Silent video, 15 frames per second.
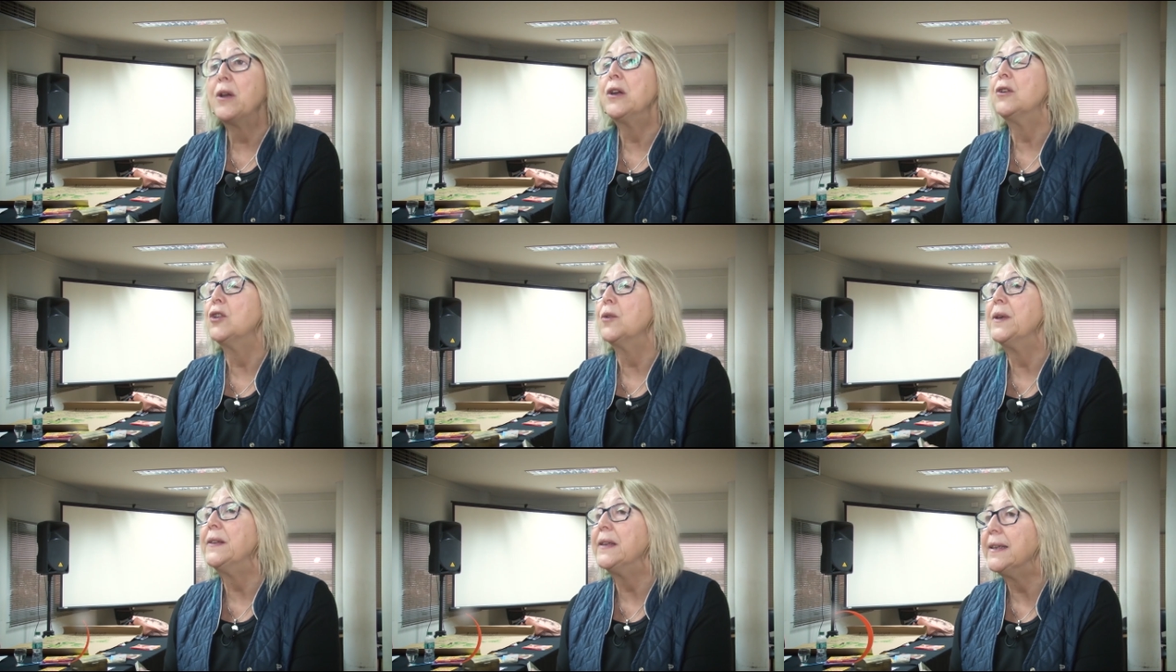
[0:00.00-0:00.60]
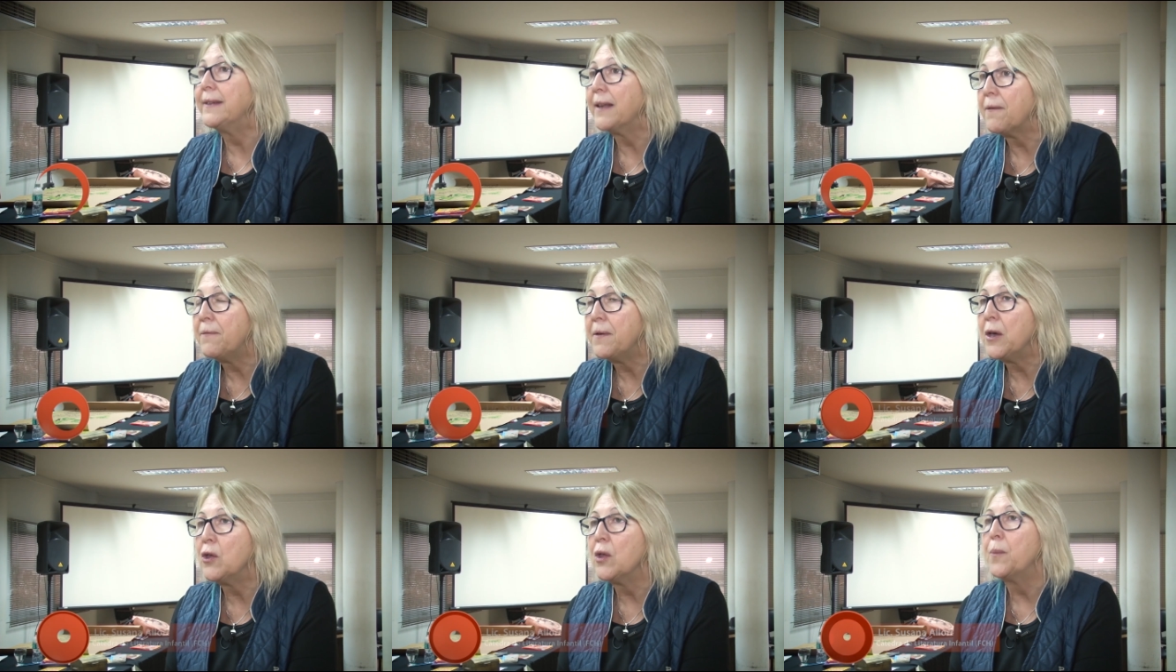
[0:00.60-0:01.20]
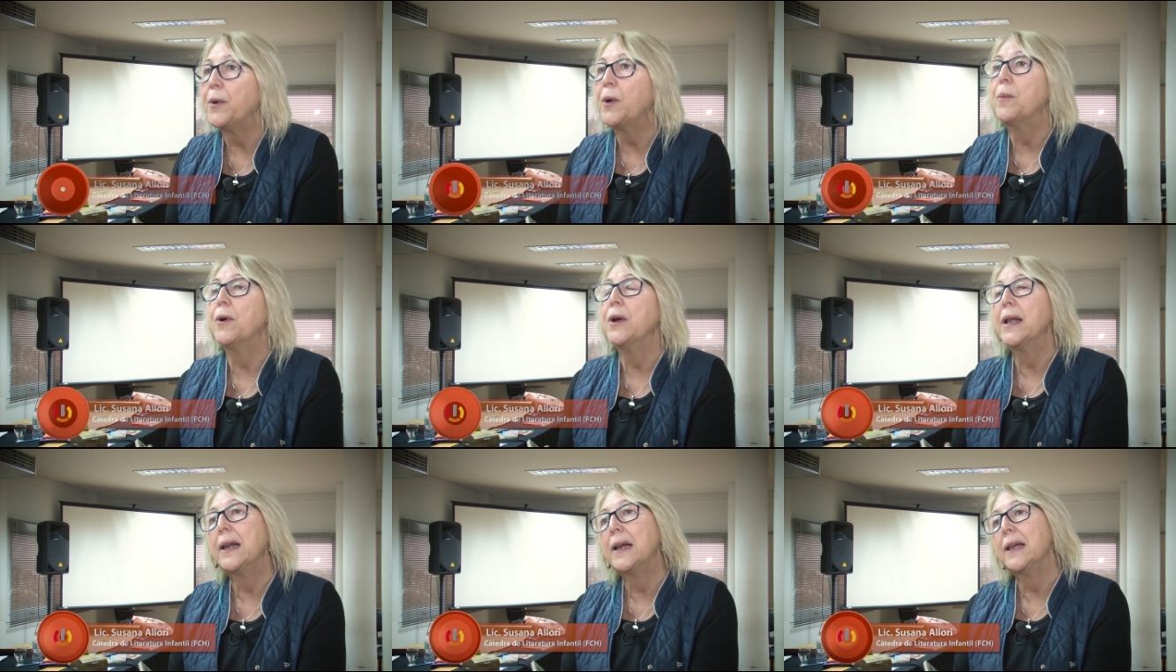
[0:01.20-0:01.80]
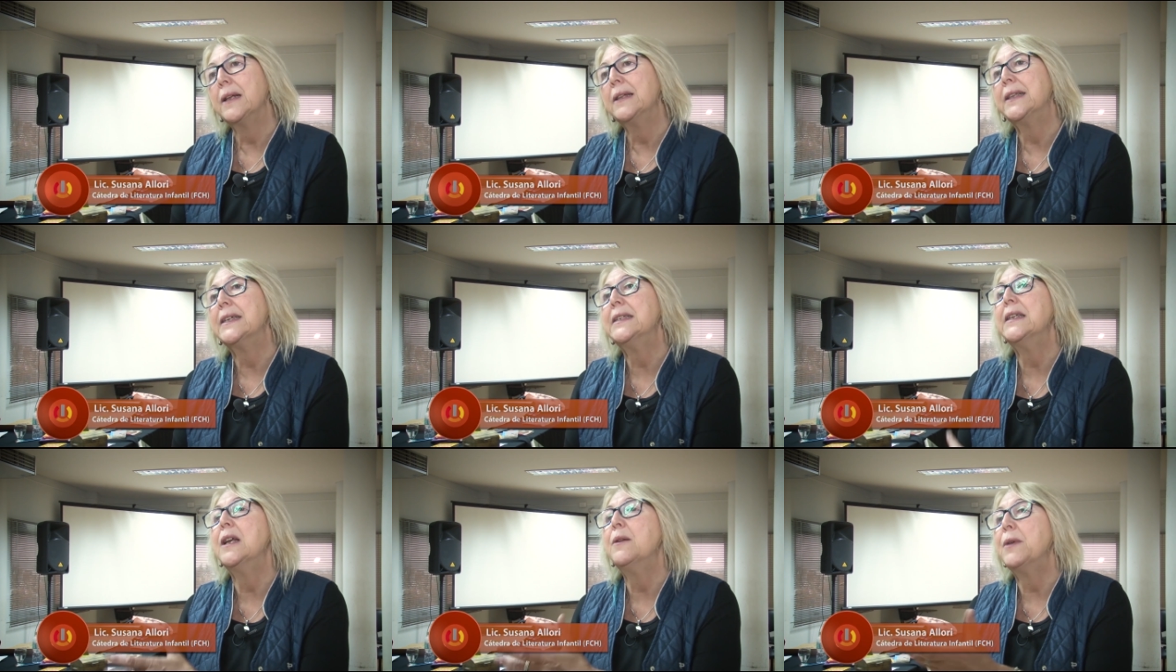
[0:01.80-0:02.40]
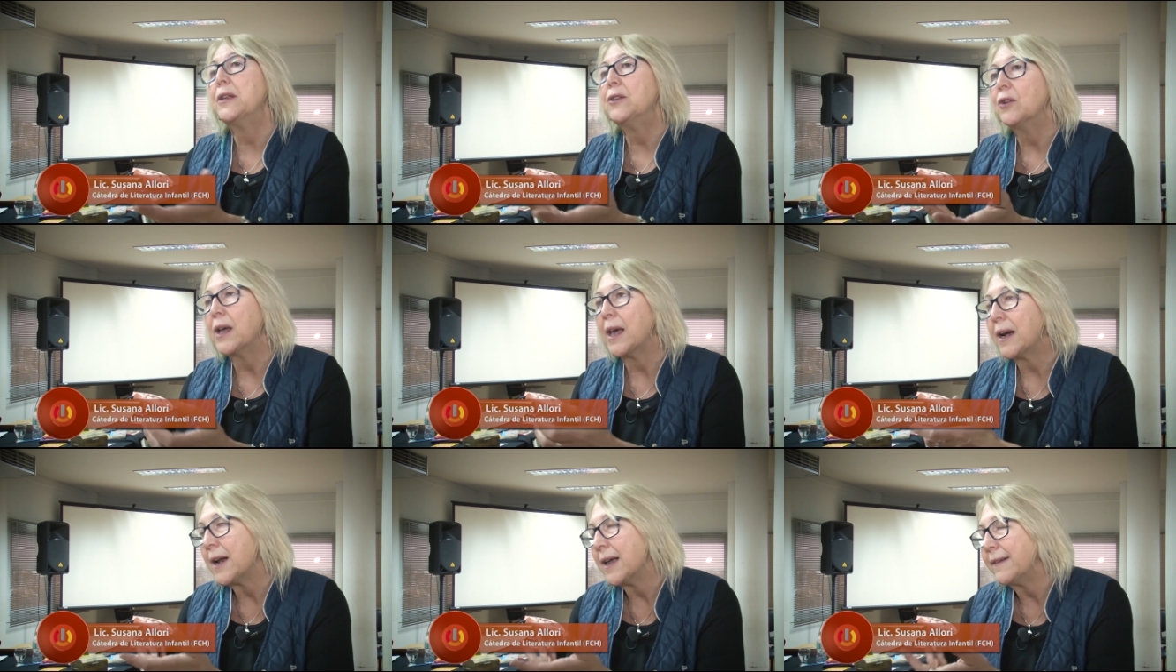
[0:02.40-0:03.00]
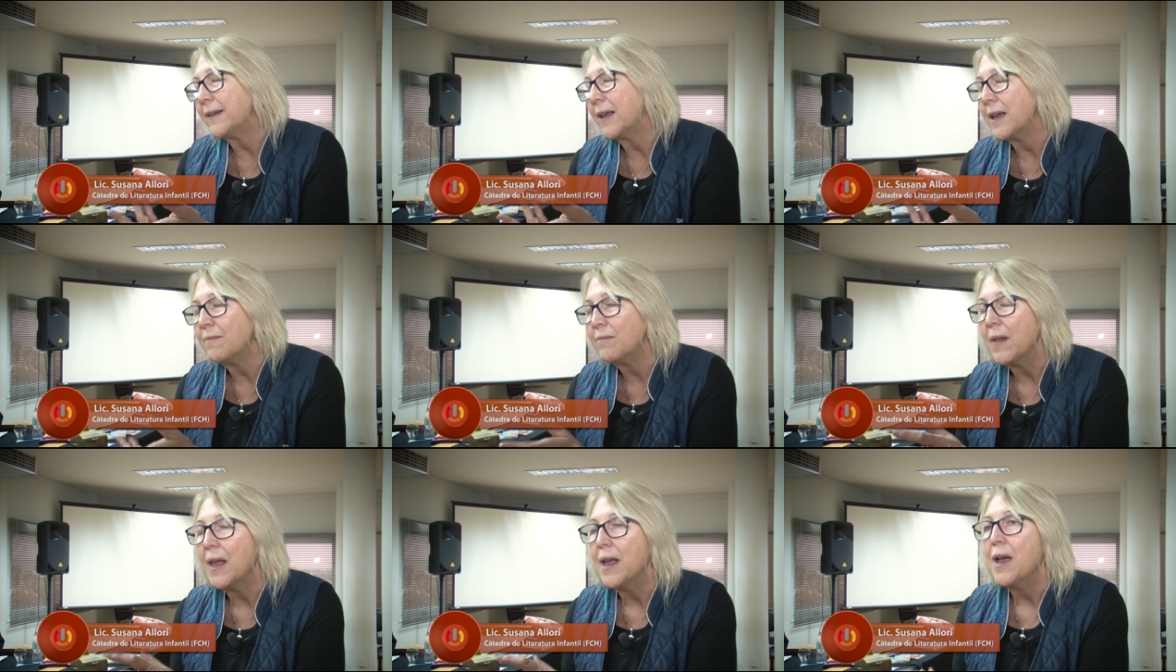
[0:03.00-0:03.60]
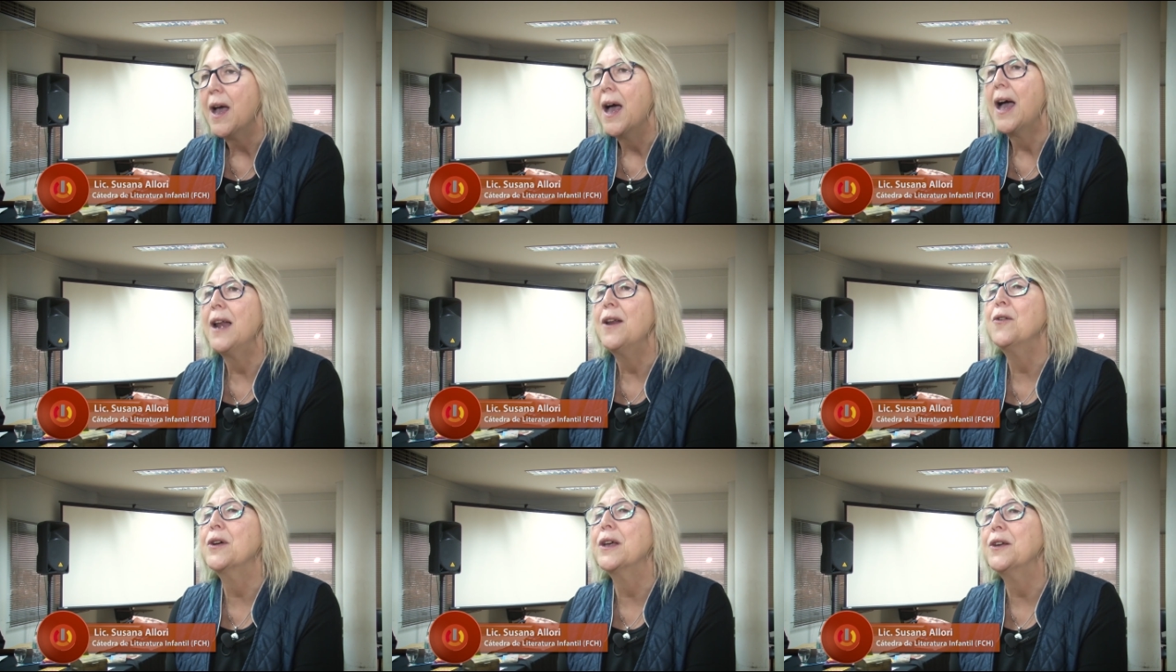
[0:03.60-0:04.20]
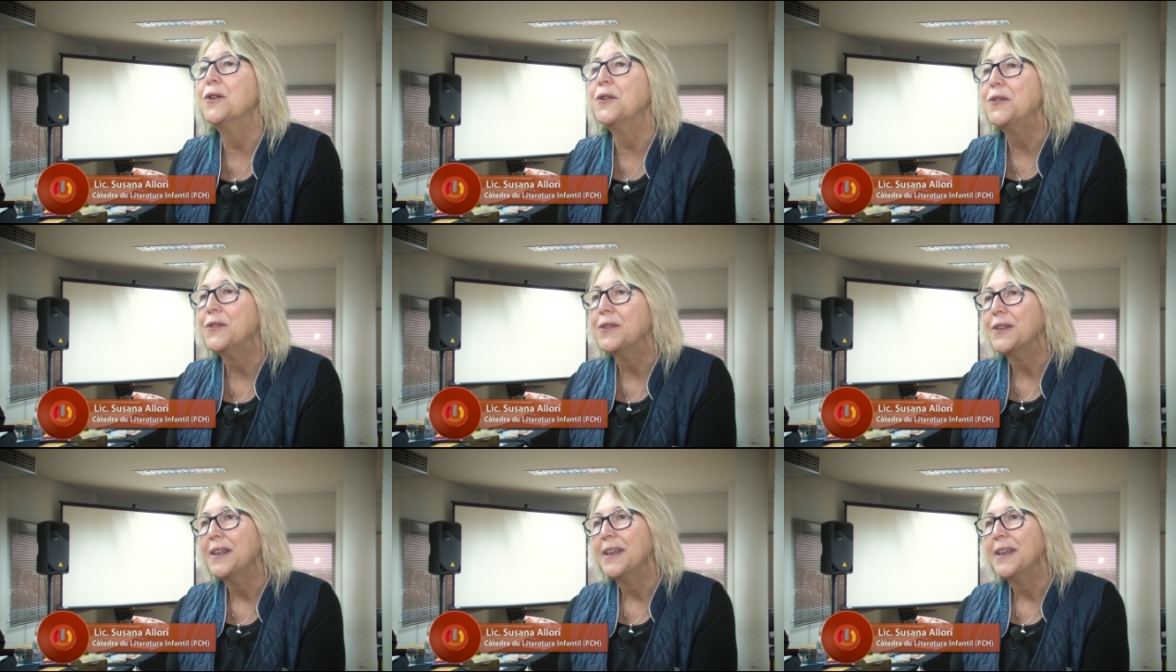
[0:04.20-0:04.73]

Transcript: bueno, tomé ese desafío de proponerles el taller El viento que arrasa, algo que nos,